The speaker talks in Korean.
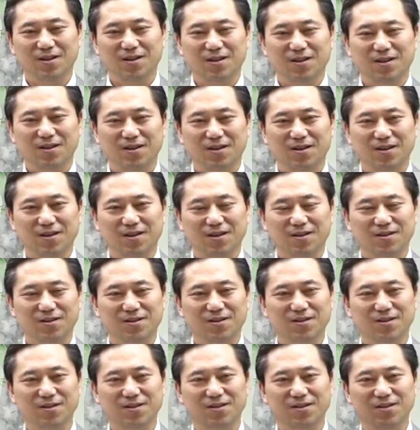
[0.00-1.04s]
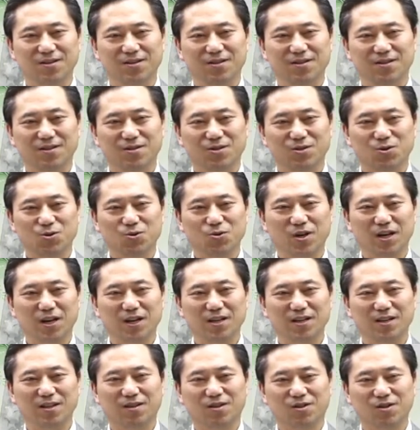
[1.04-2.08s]
예, 그 속에
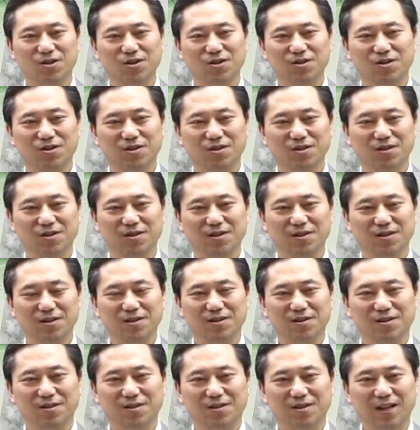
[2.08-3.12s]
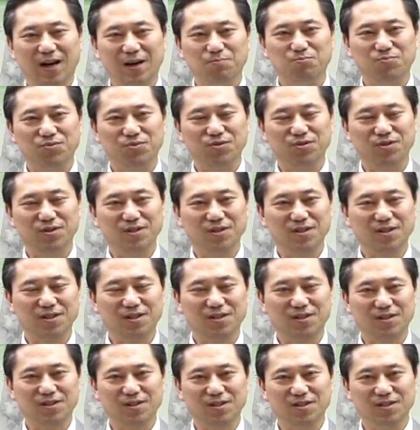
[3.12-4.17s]
있던 나쁜
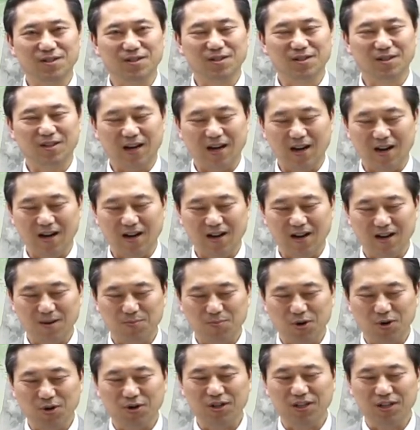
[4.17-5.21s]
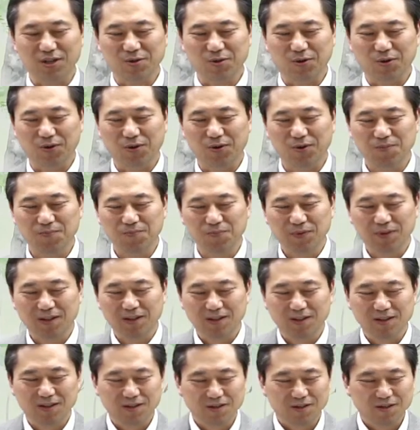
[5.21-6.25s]
흙들은 다 버리고
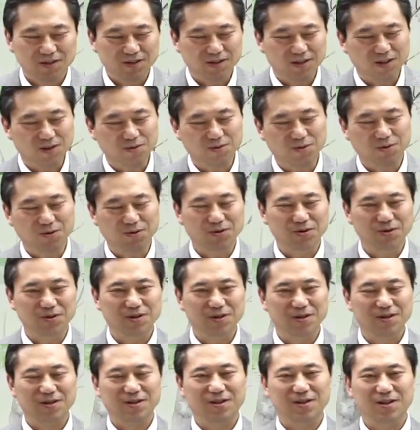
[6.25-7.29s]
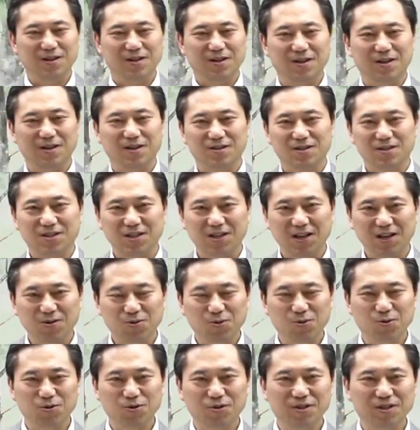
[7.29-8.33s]
그리고 어,
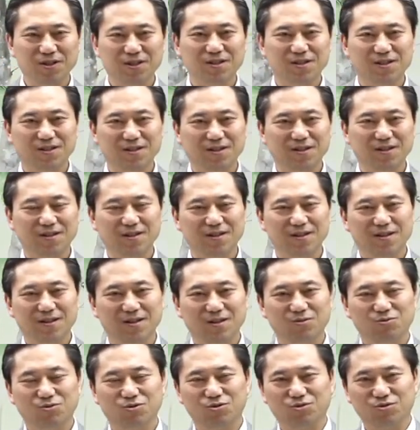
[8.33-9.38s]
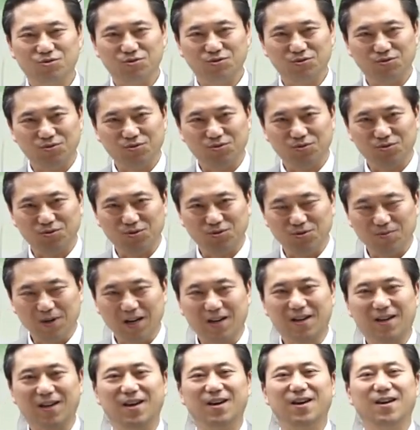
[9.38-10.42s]
새로운 흙을
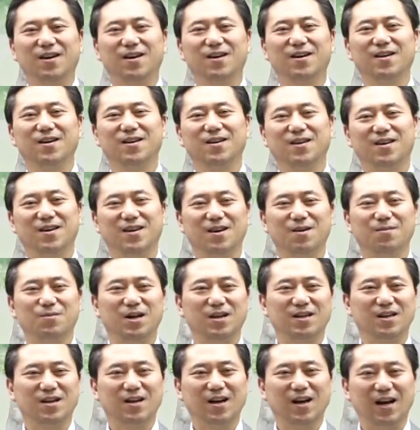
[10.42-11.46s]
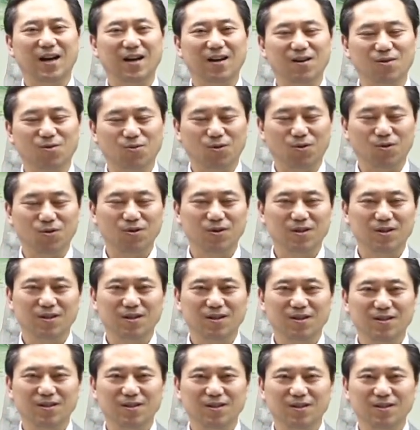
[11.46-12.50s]
두툼하게 많이 깔고
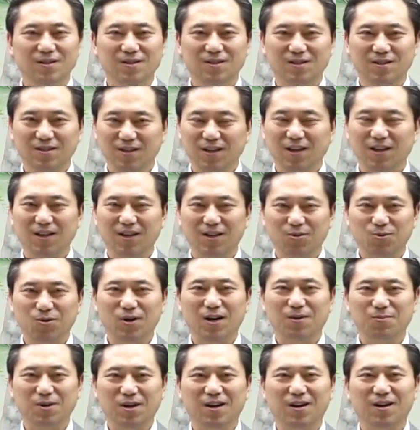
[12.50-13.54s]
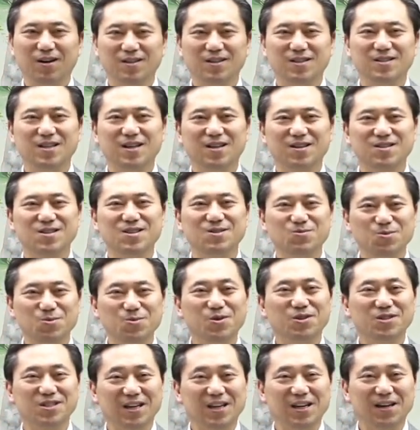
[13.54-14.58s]
그래도 아마 그냥
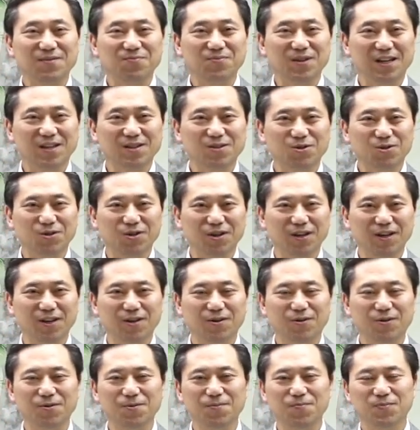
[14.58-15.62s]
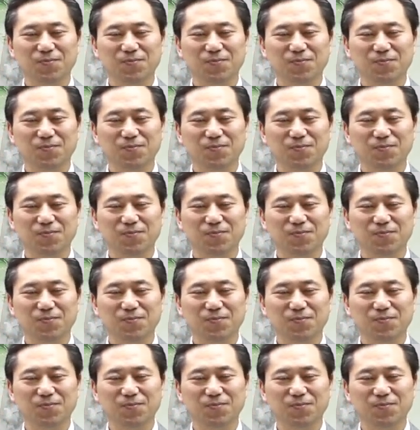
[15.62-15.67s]
심으면 잘 안 날 거예요.